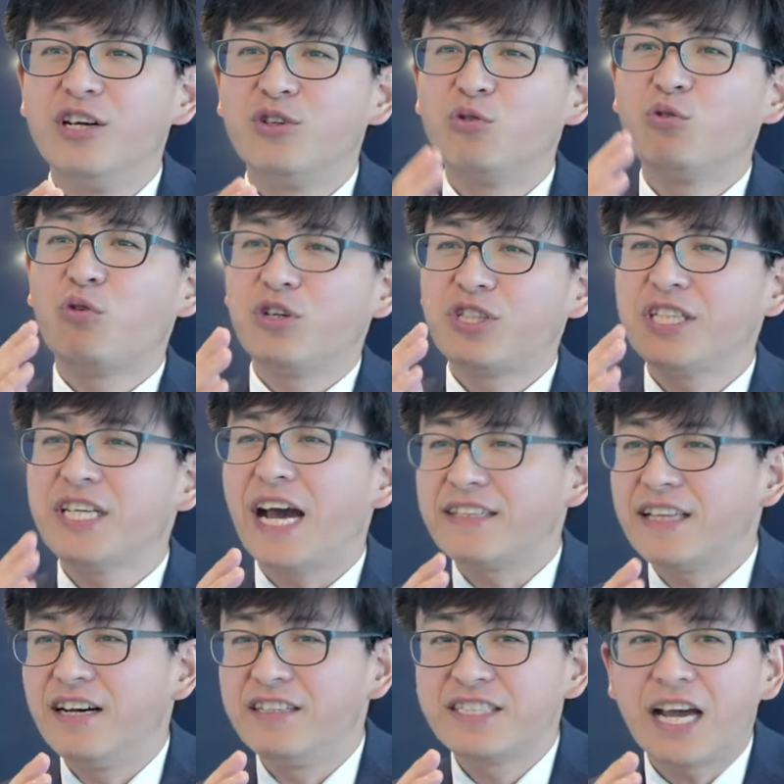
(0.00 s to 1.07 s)
如果是亚
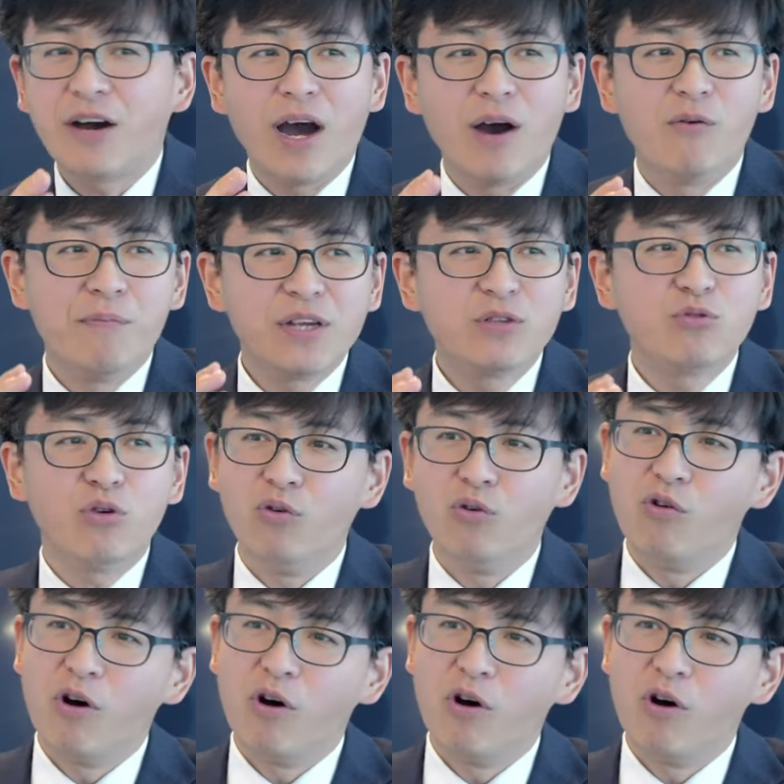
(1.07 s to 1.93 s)
当夏娃没堕落，